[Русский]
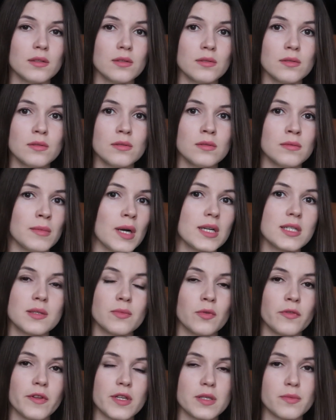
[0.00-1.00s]
Ну,
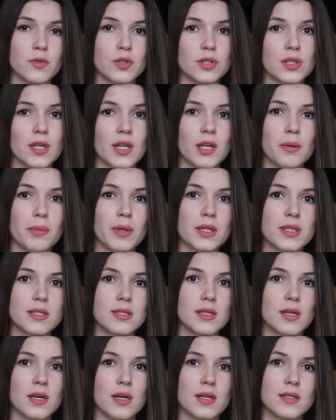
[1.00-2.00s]
максимум вес может
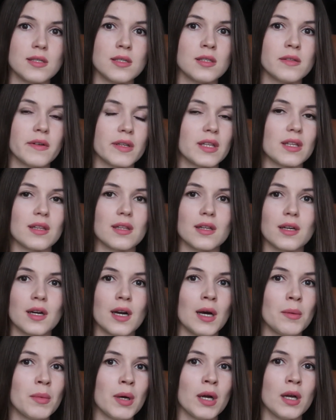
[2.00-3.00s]
колеблется 1-2
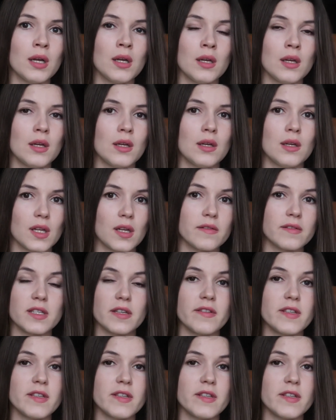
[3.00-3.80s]
килограмма в